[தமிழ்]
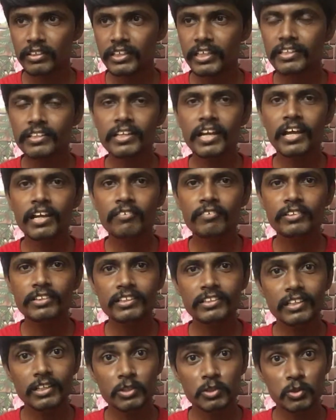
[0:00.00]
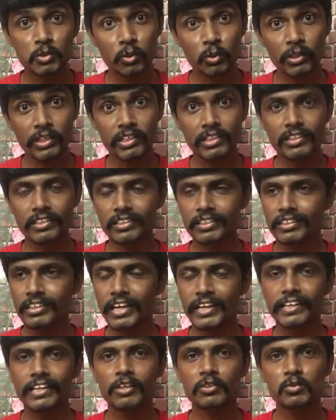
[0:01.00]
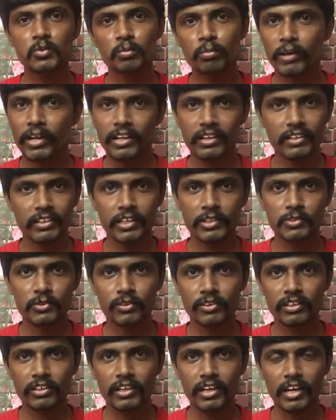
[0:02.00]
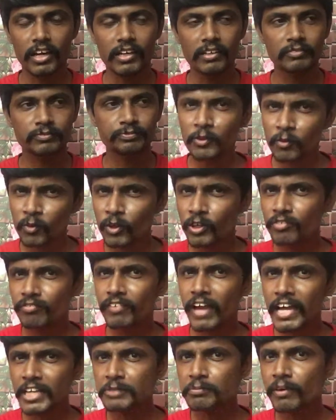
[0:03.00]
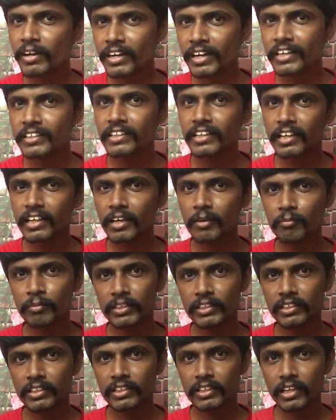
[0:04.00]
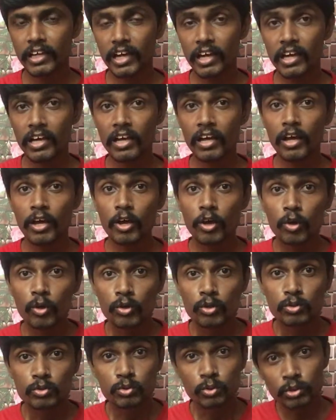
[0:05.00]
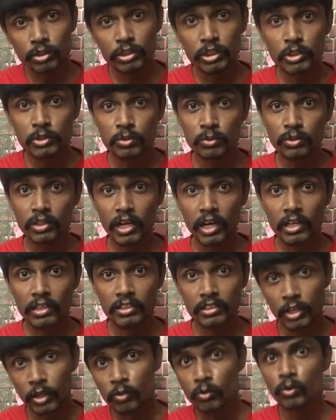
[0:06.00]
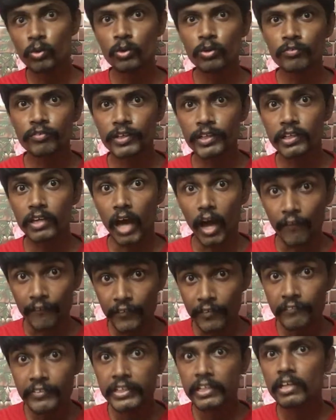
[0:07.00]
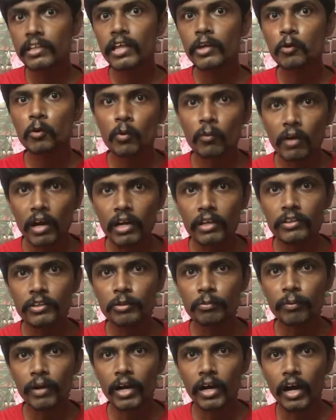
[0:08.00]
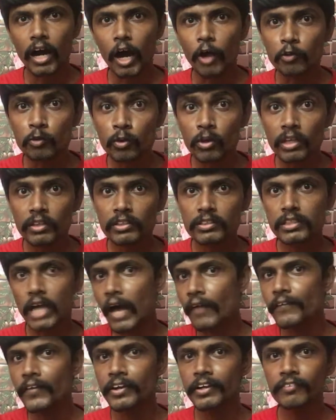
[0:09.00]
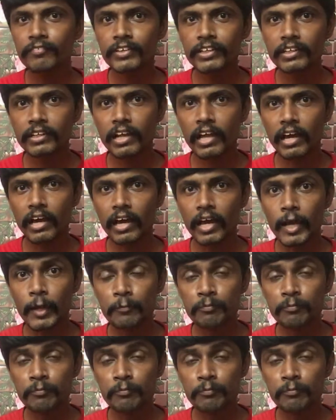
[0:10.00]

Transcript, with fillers: எதனால் வந்து இதில் ஸ்டோரி லைன்லாம் சூப்பராக இருக்குன்னு நான் சொல்கிறேன்னா இவங்களோட ஃப்ளாஷ்பேக் கதையிலலாம் பார்த்திங்கன்னா சுற்றி சுடுகாடு நடுவில் ஒரு வீடு அந்த வீட்டில் தான் இவங்க வாழ்ந்துருப்பாங்க அதுவும் அந்த சாதாரண வீடு இல்லைங்க